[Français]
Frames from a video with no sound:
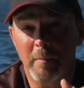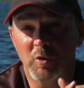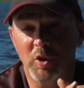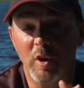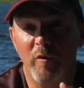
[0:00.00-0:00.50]

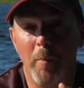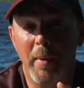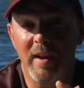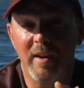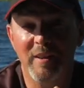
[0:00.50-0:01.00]
capsule, on va
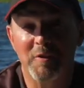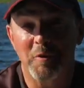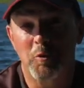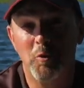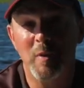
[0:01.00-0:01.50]
parler
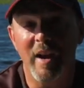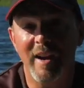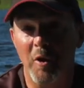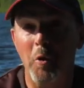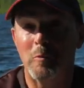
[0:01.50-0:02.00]
de
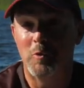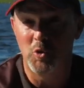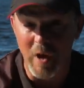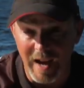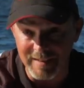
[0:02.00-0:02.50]
cuillères
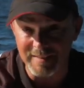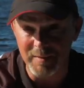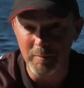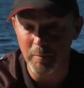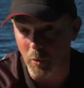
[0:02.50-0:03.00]

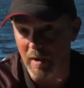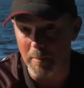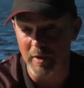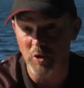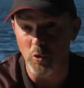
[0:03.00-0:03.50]
ondulantes pour la
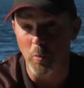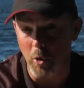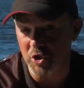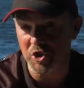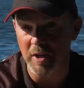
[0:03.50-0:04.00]
pêche au
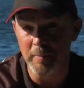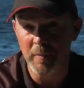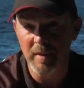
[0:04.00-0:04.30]
brochet.